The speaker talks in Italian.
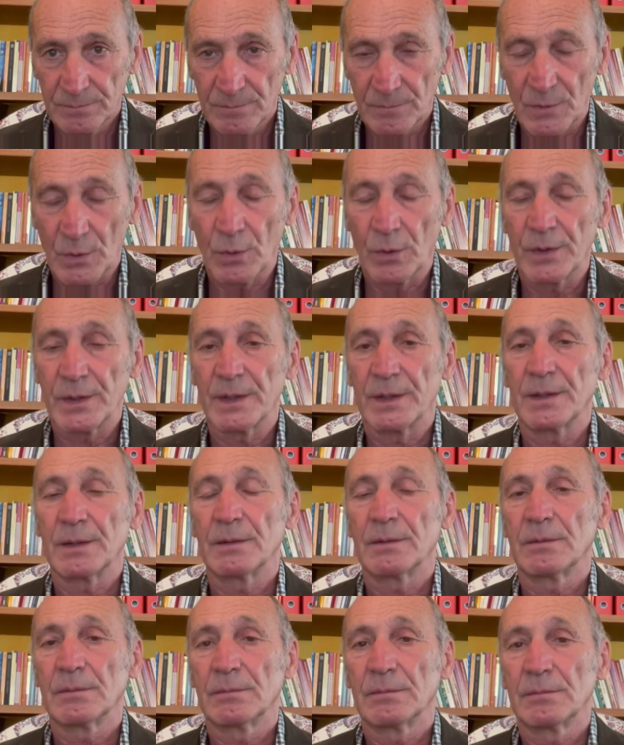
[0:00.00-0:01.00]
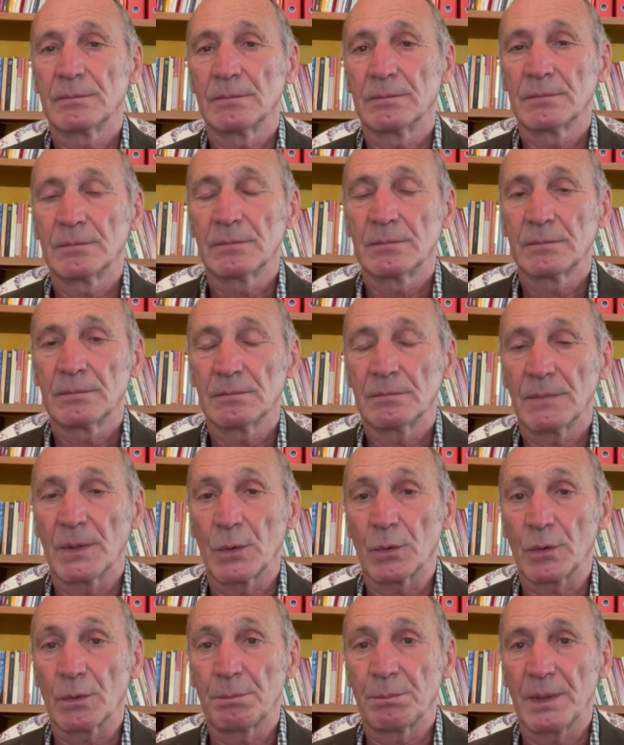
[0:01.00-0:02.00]
noi
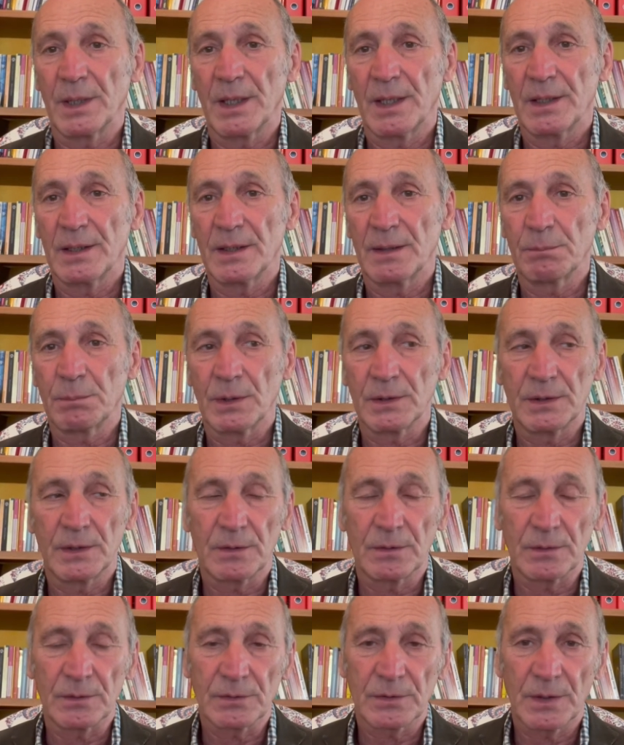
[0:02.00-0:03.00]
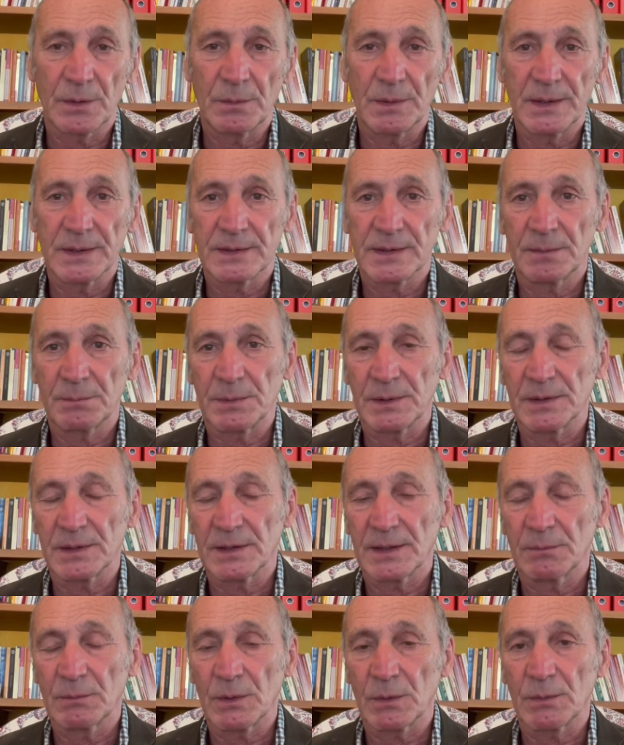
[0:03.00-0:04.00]
europei e poi di conseguenza
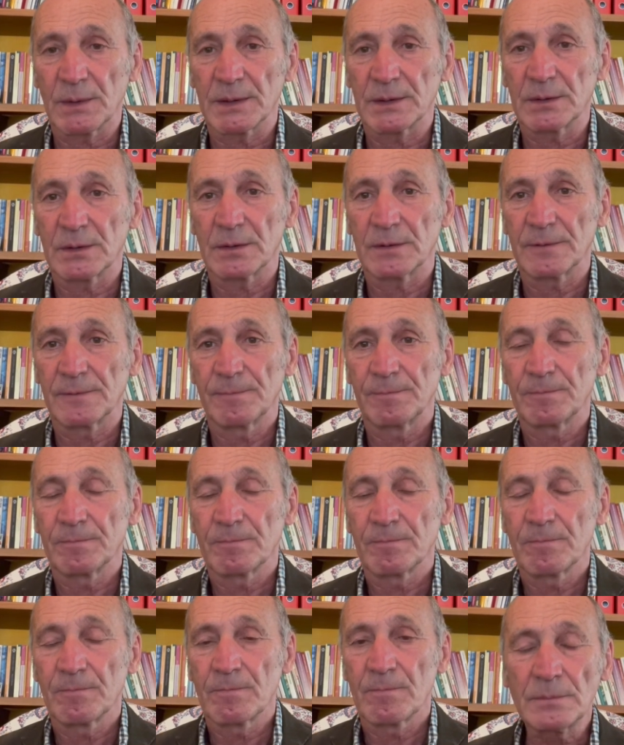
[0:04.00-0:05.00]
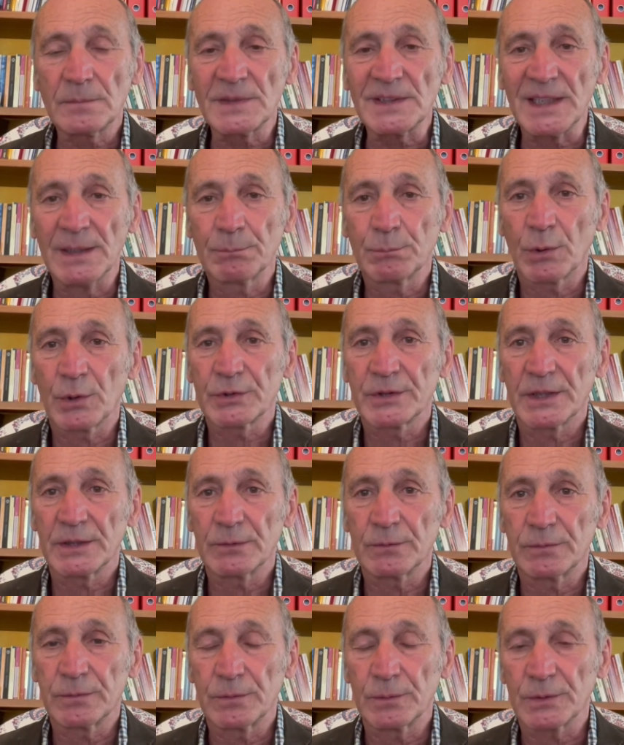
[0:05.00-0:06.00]
pensiamo a quanto poi sia
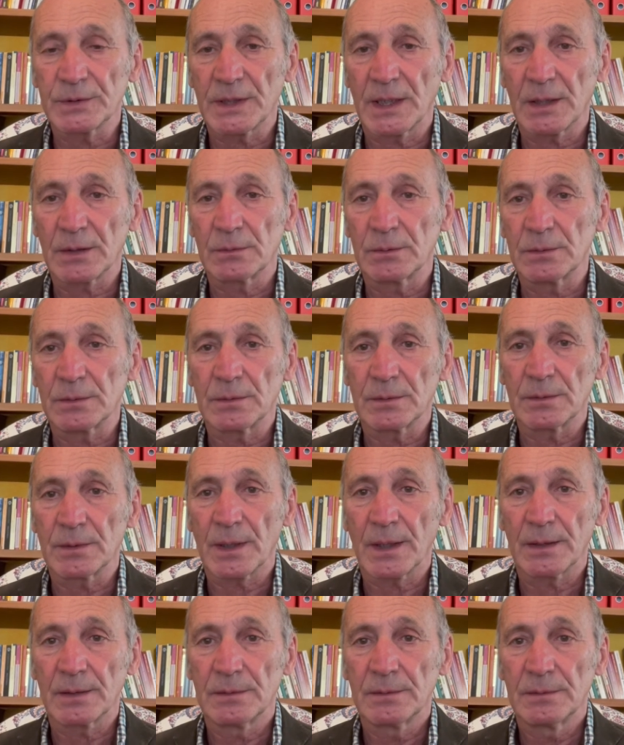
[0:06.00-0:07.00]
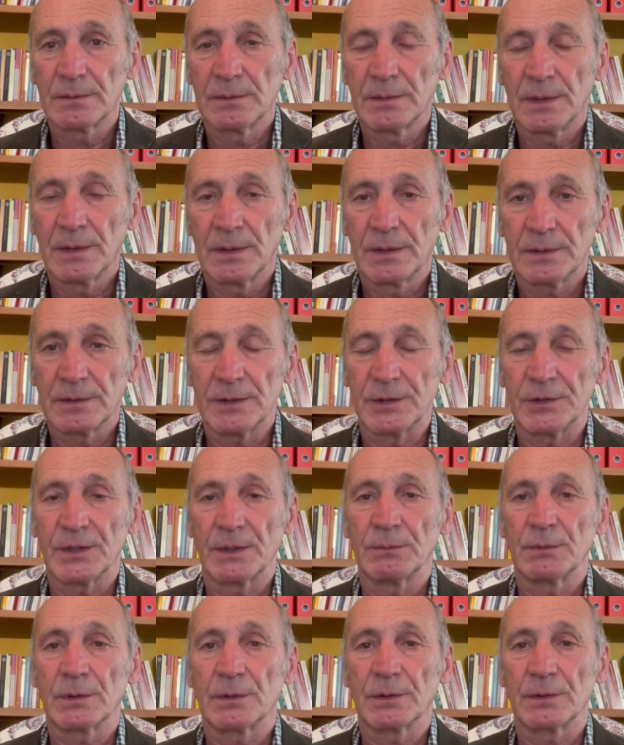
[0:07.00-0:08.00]
diffusa la cultura,
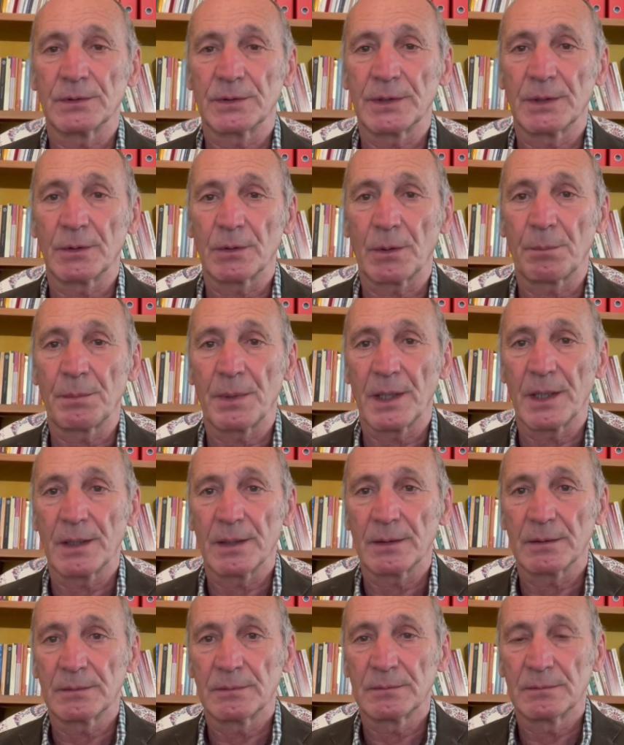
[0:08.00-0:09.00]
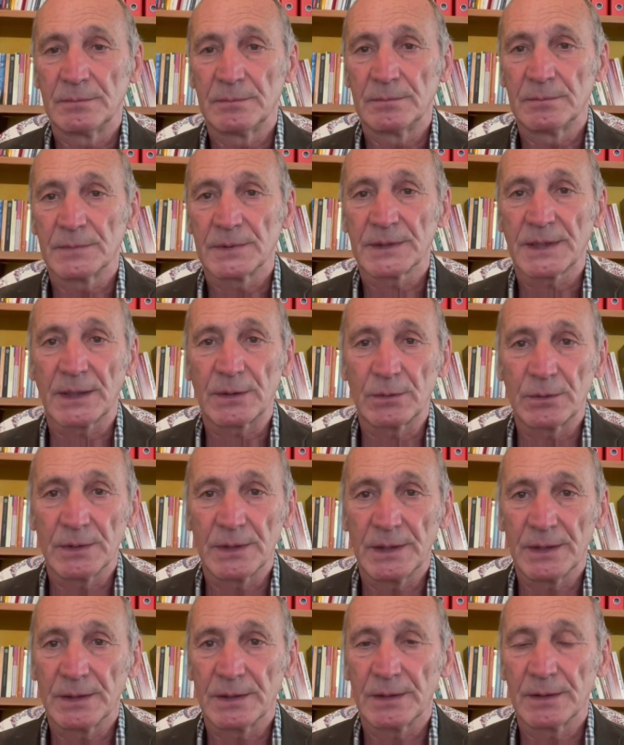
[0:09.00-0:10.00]
diciamo così, europea. Stati
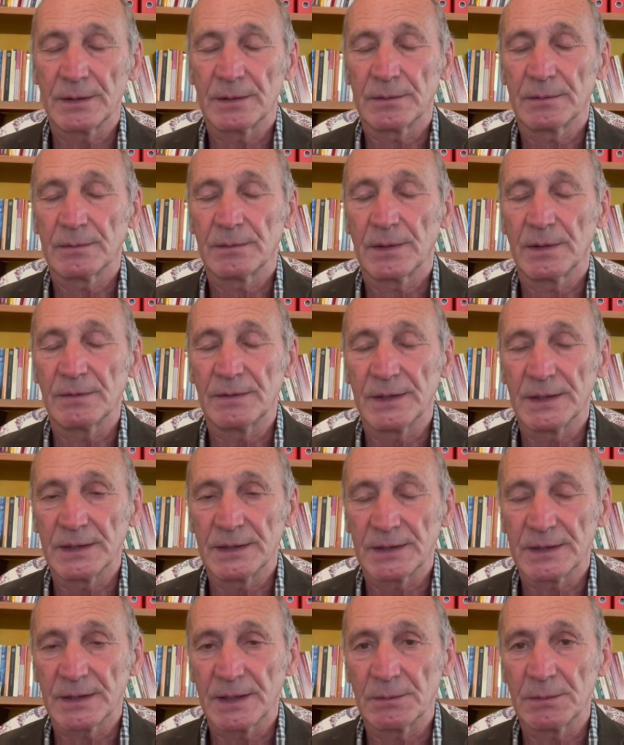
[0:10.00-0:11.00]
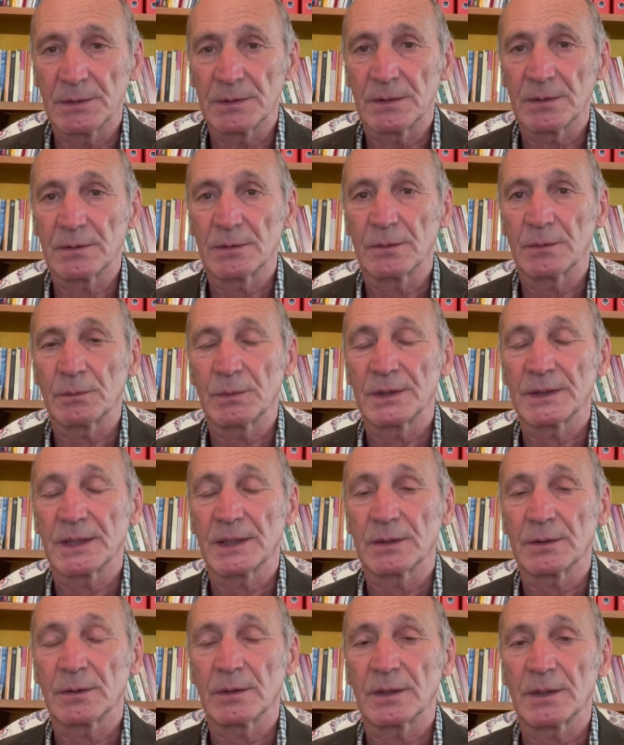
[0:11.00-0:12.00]
Uniti e via di seguito,
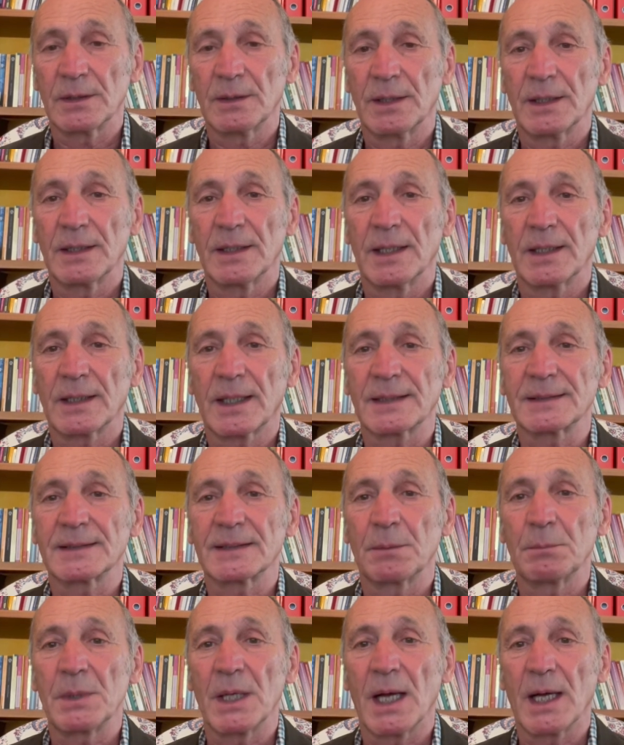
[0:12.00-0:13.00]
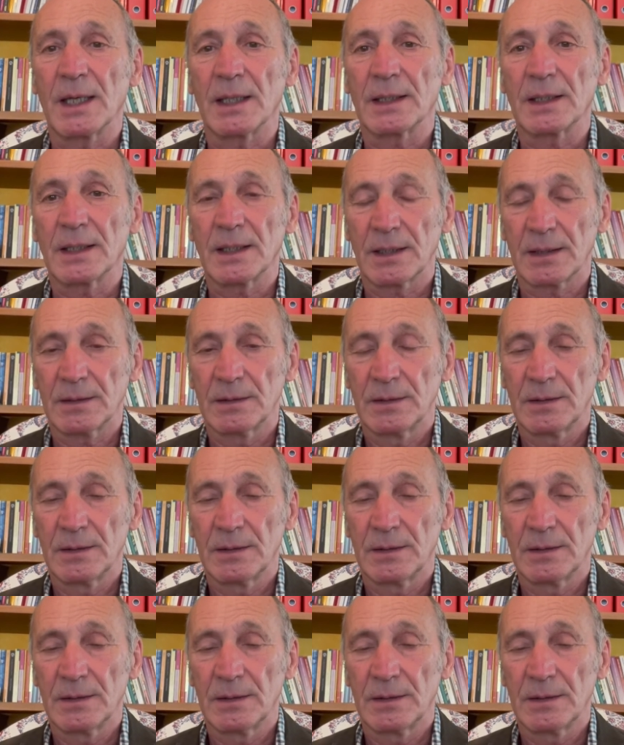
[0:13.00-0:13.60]
conquistatori, la, la razza bianca,